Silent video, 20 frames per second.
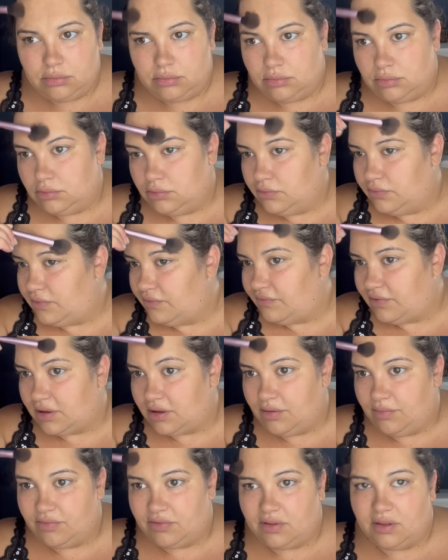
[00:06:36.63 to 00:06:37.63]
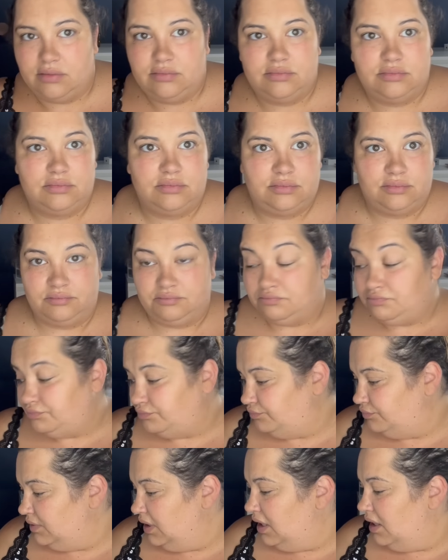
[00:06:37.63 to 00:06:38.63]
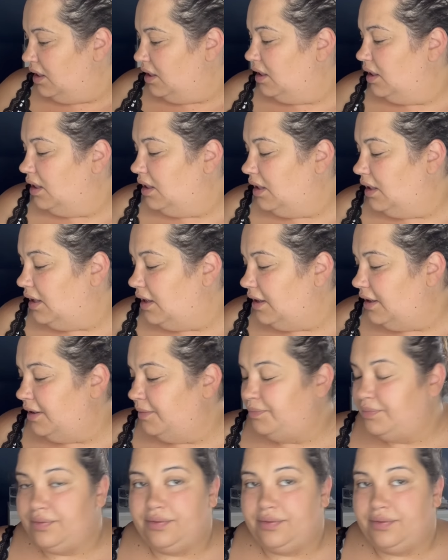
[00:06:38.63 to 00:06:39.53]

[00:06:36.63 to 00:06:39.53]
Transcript: On va faire comme ça. Hop